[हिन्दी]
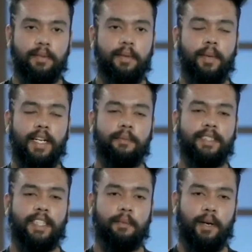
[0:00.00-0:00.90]
my name
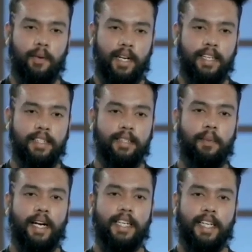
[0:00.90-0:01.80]
is Sayam Agwane.
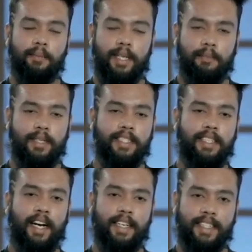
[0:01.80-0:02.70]
My in-game name is
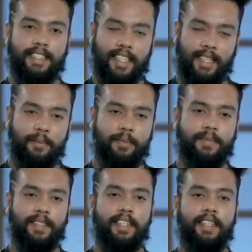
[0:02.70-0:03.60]
IT Sayam.
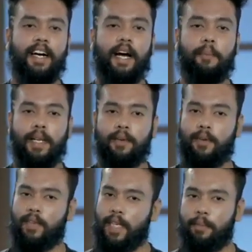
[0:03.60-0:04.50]
I play for
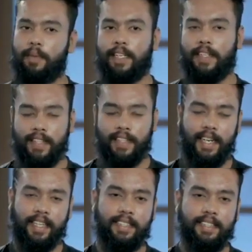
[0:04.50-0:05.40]
team Indian
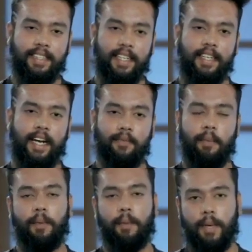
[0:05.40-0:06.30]
Tigers and I am from Mumbai.